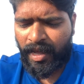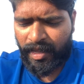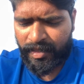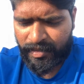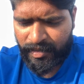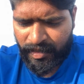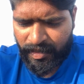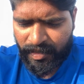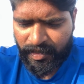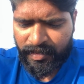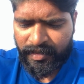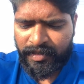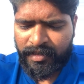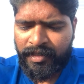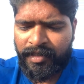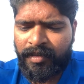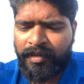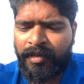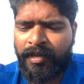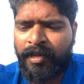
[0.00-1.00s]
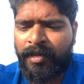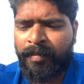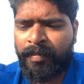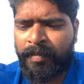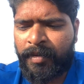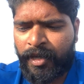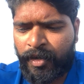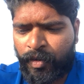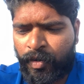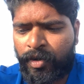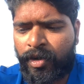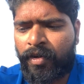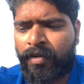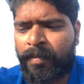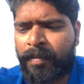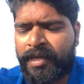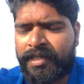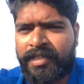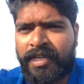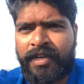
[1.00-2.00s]
அதுலேருந்து மேற்கொண்டு
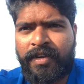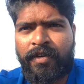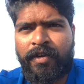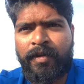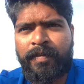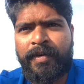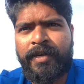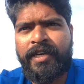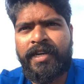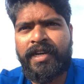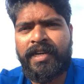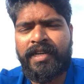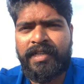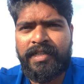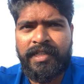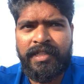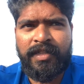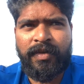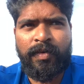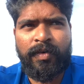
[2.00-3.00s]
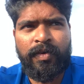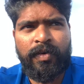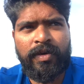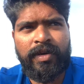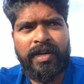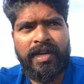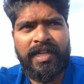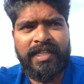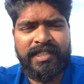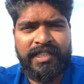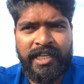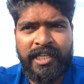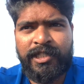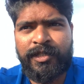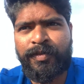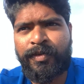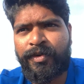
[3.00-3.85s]
அவங்க மசிலை டெவலப் பண்ணுறதுக்கு இந்த ஒர்க் அவுட்டெல்லாம் சேஞ்ச்